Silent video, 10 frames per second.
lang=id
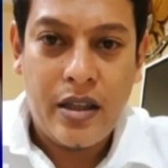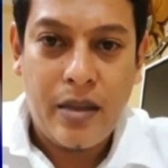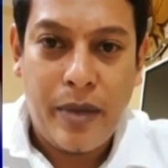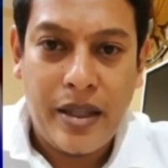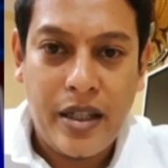
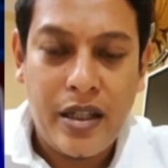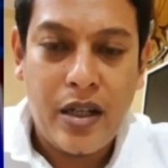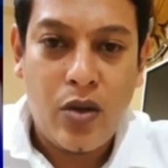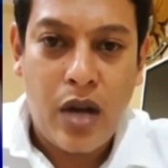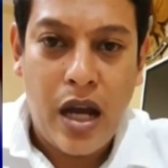Tempatnya di
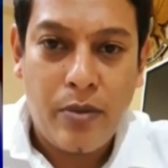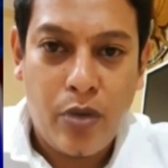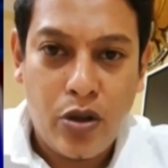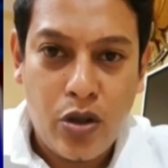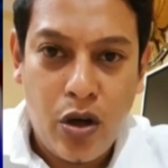Kelurahan
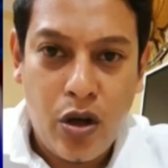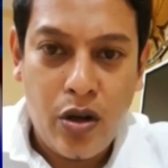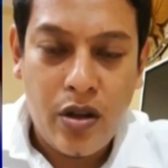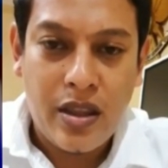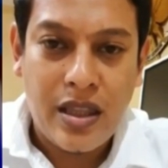Pojok
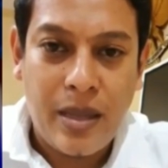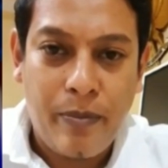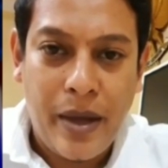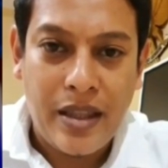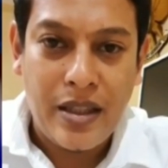
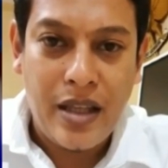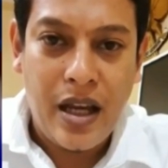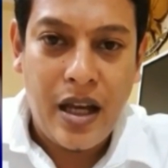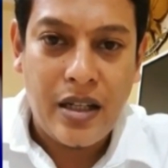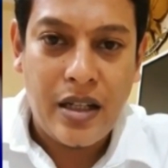
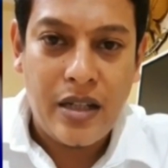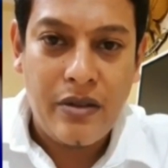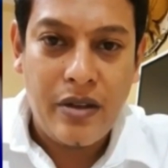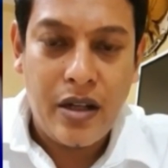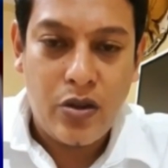Tepatnya ada
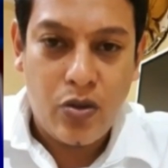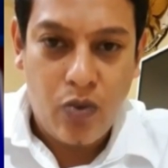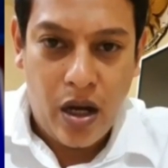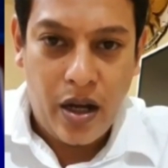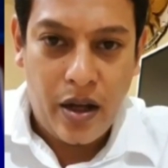di Wilis
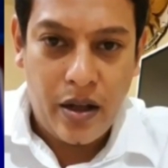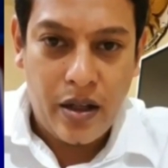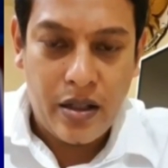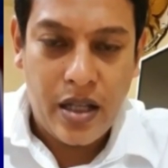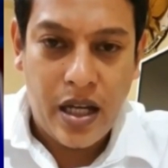
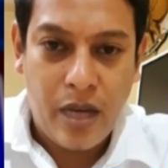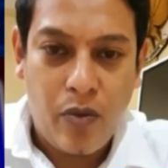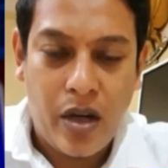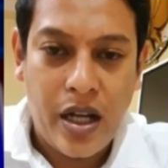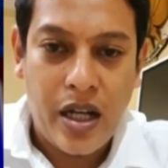2 Saya
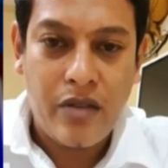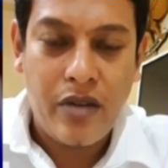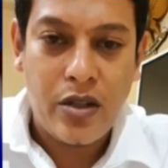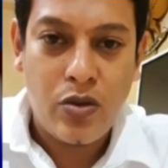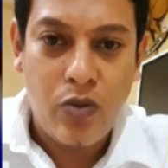harap warga di
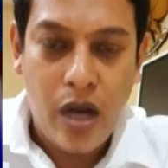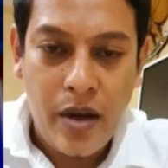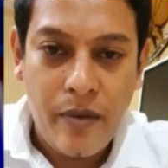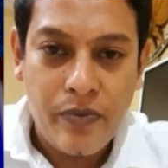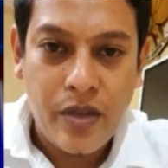Wilis
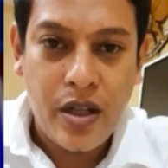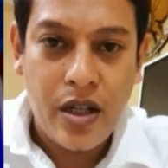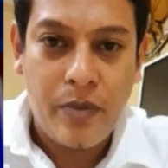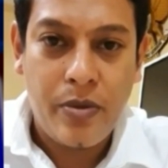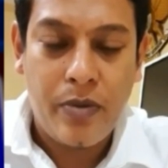
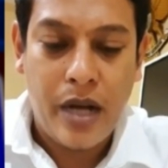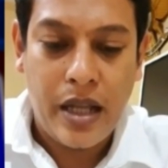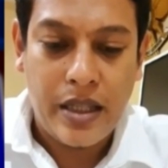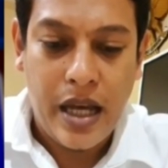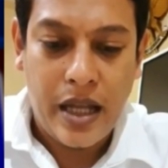2 lebih
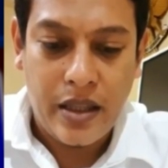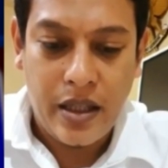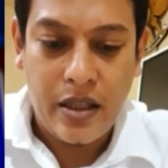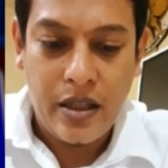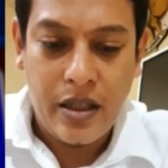
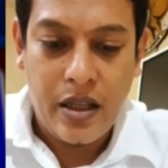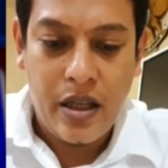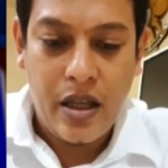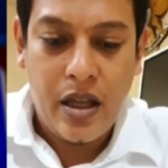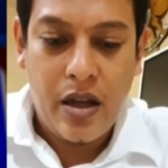berhati-hati
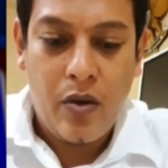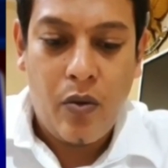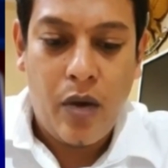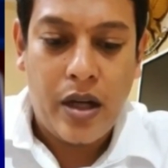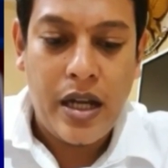
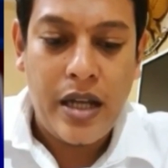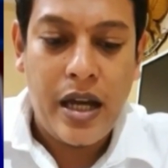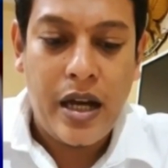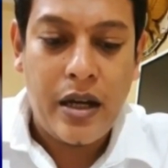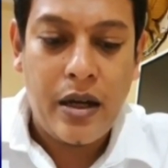Warga
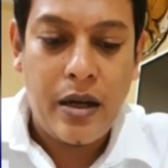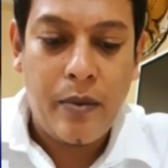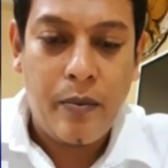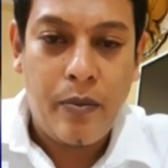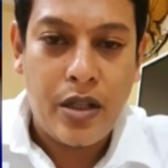yang
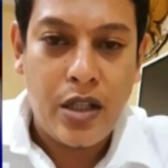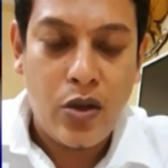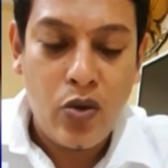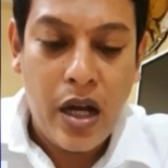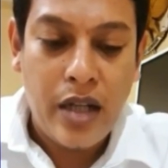
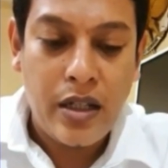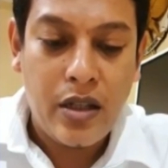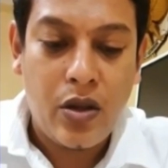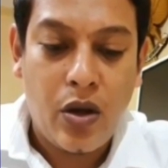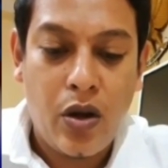
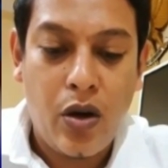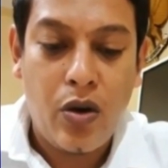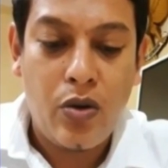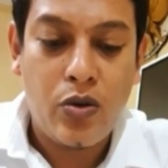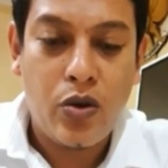bersinggungan
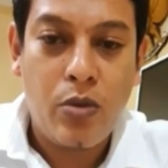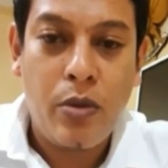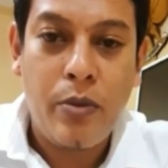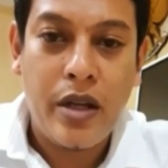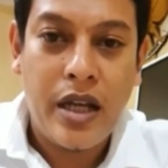tolong untuk
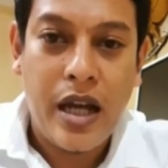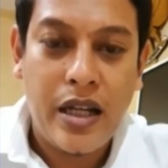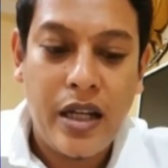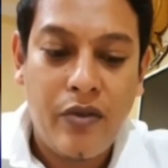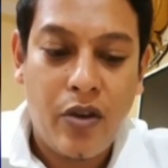
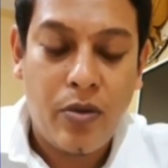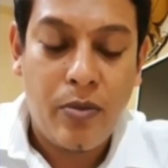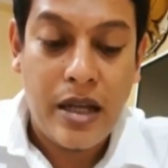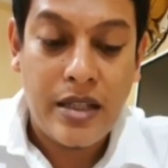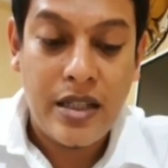memberikan
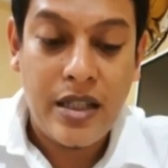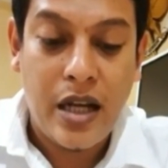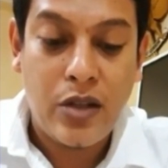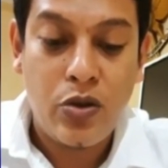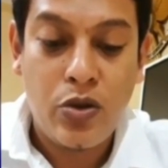informasi
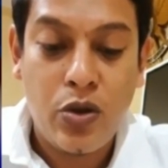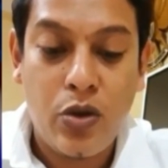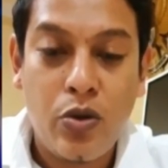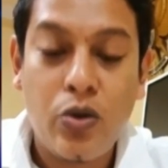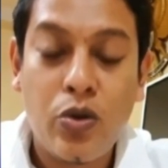yang
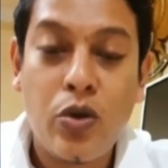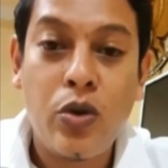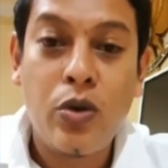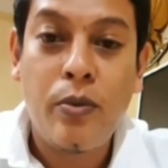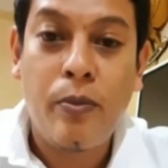jujur
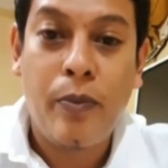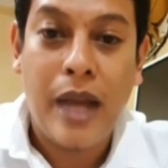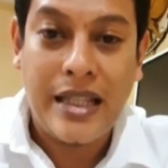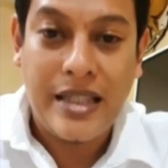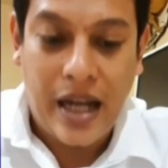untuk
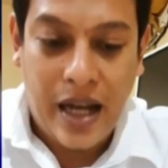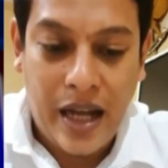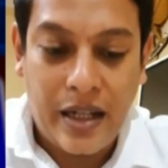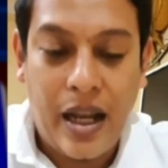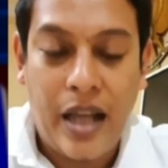pelacakan